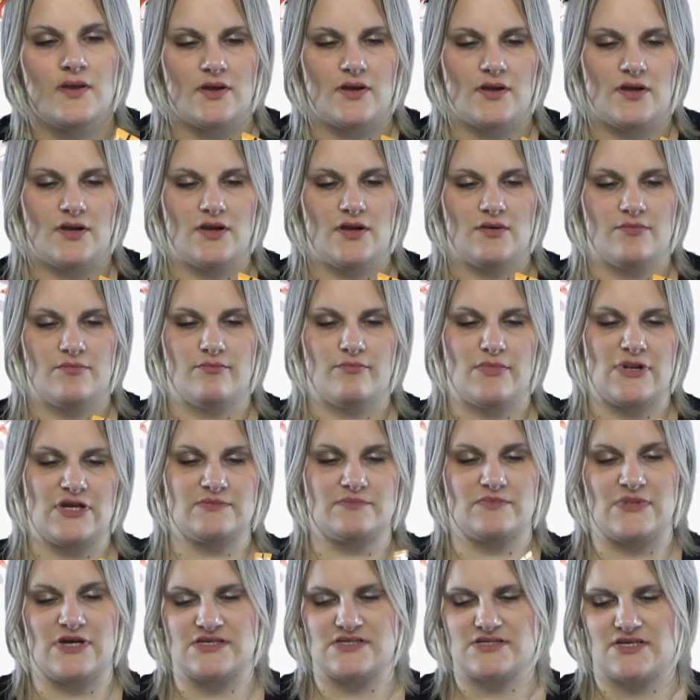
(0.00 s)
Ähm,
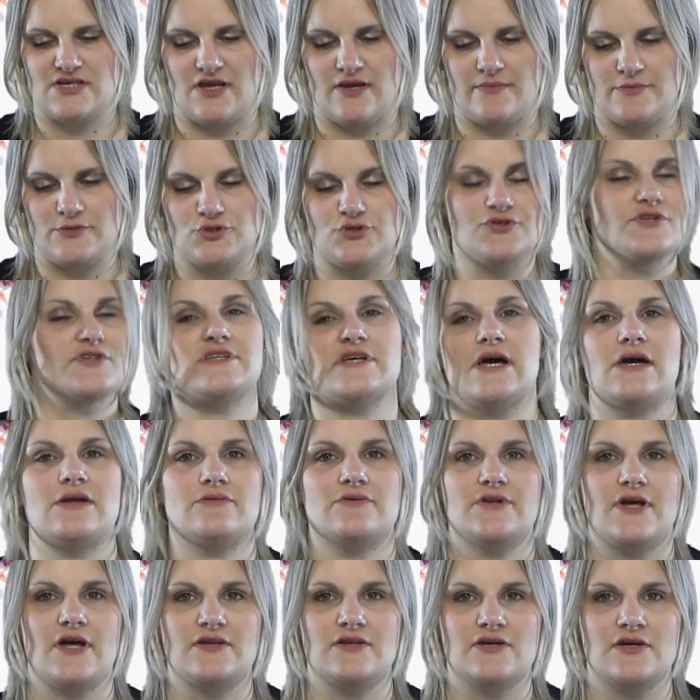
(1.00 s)
Matt Maski habe ich schon das ein
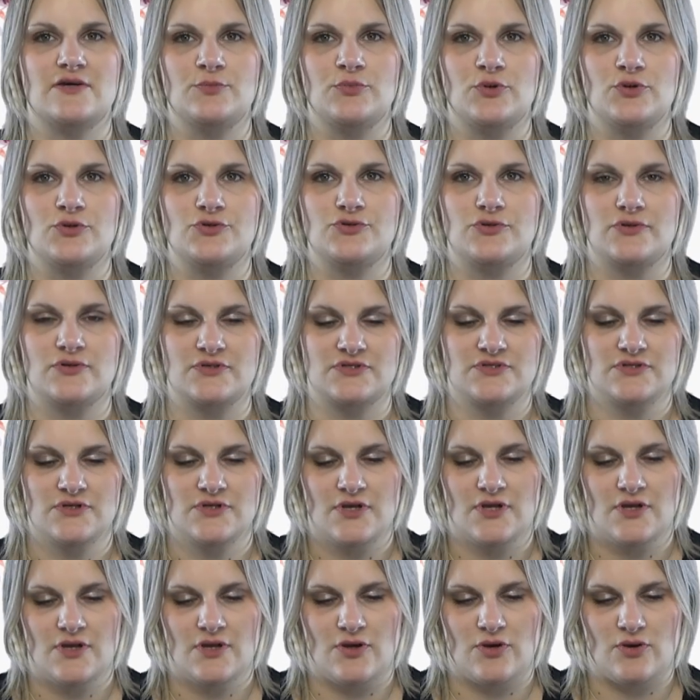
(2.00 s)
oder andere Produkt
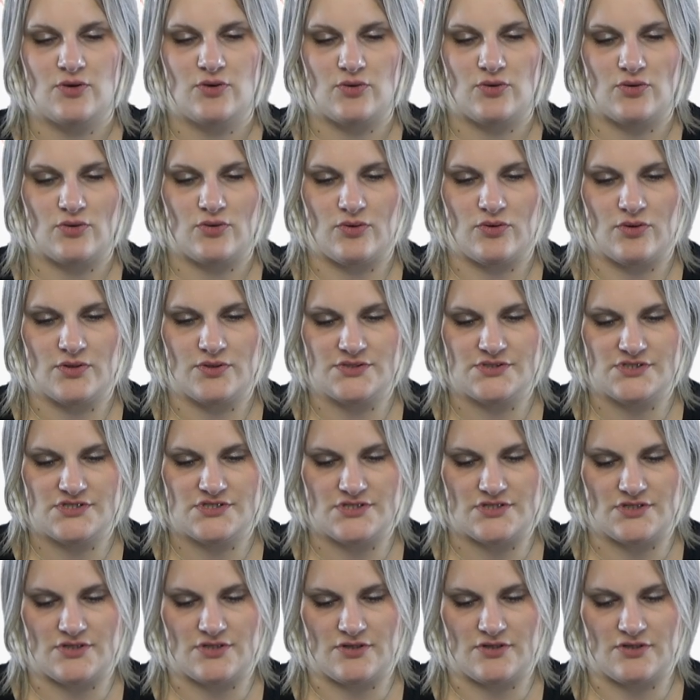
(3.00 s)

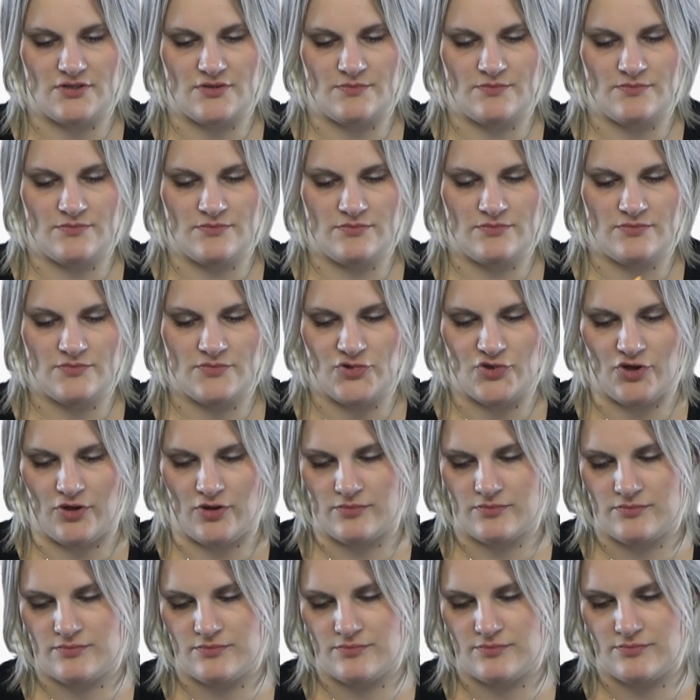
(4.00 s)
und ähm, ja,